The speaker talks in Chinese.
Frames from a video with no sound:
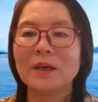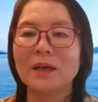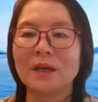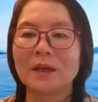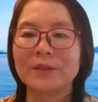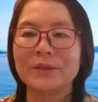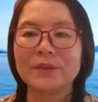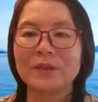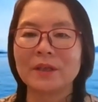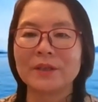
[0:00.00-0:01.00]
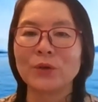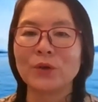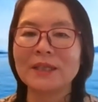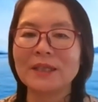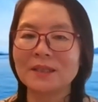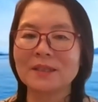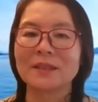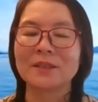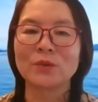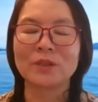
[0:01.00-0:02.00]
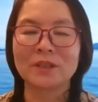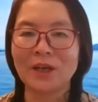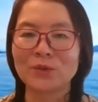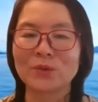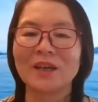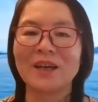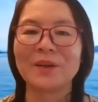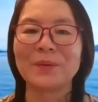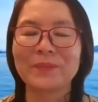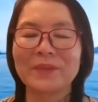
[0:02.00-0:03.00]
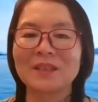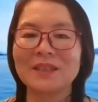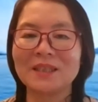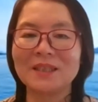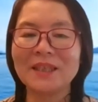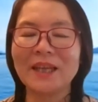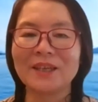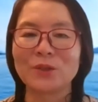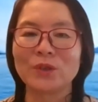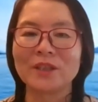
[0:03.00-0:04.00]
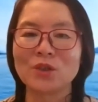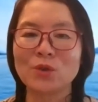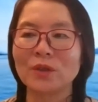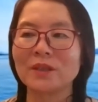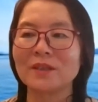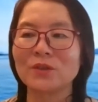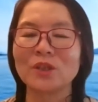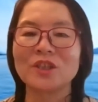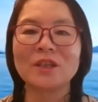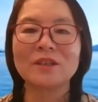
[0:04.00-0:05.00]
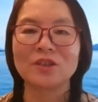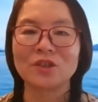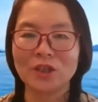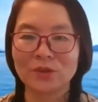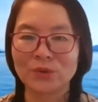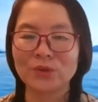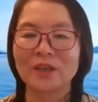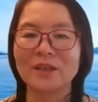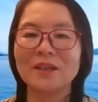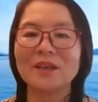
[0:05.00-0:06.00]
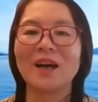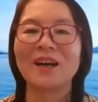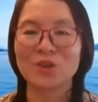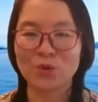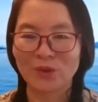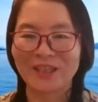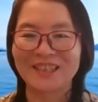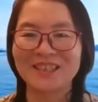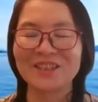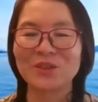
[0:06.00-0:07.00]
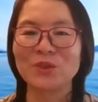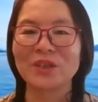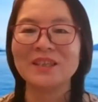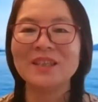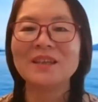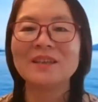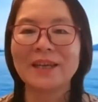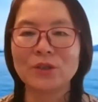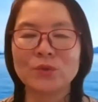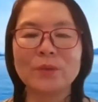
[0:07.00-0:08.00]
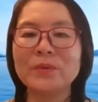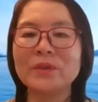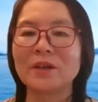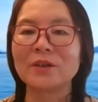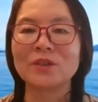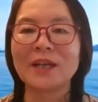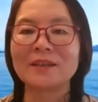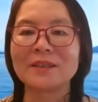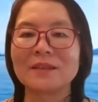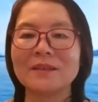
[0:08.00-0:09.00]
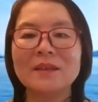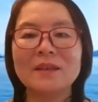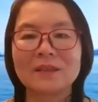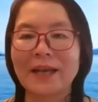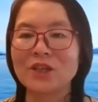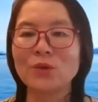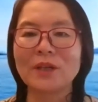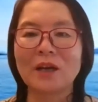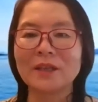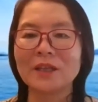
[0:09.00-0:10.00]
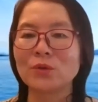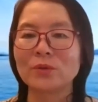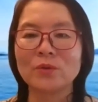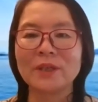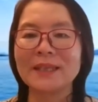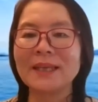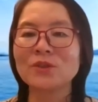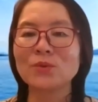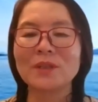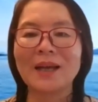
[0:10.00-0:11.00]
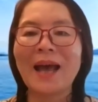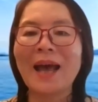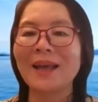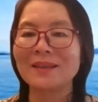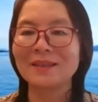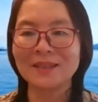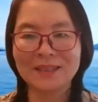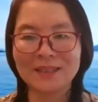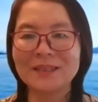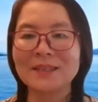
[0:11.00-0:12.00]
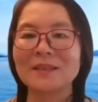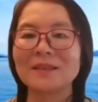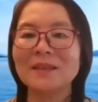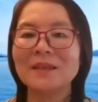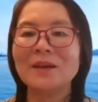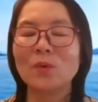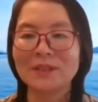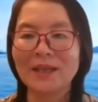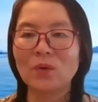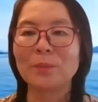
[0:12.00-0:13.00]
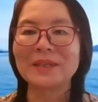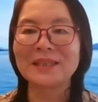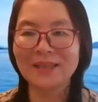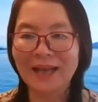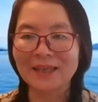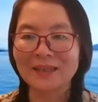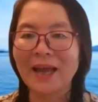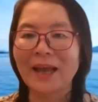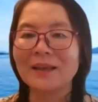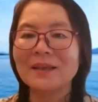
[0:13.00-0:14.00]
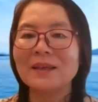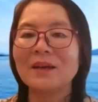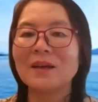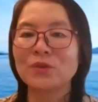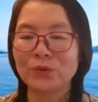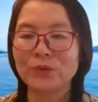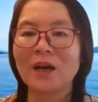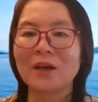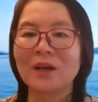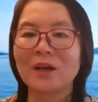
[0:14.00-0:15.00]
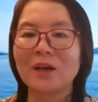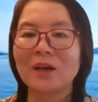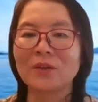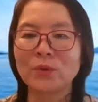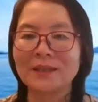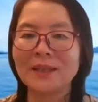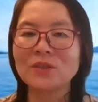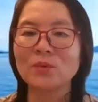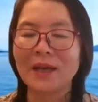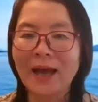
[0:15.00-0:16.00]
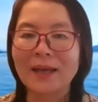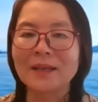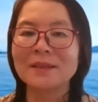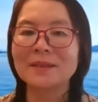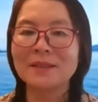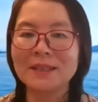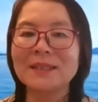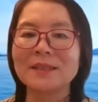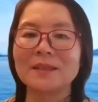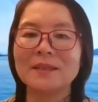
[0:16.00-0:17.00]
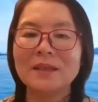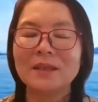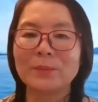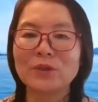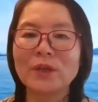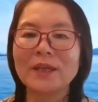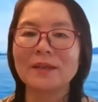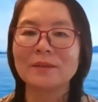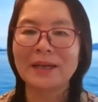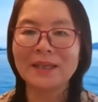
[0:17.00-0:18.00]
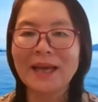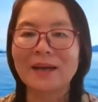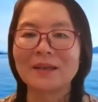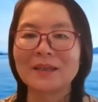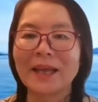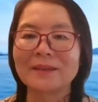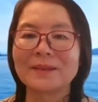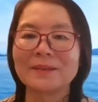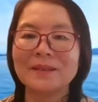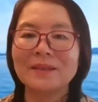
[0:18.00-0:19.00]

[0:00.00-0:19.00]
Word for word: 啊，呃，有一个词就是叫做“哈”，今今天很多人说的就是政治正确啊，属灵正确，但是却不能够让人感受到那种对耶稣的爱跟激情。我想我们的下一代需要对耶稣的爱跟激情。那么对玛利亚而言呢？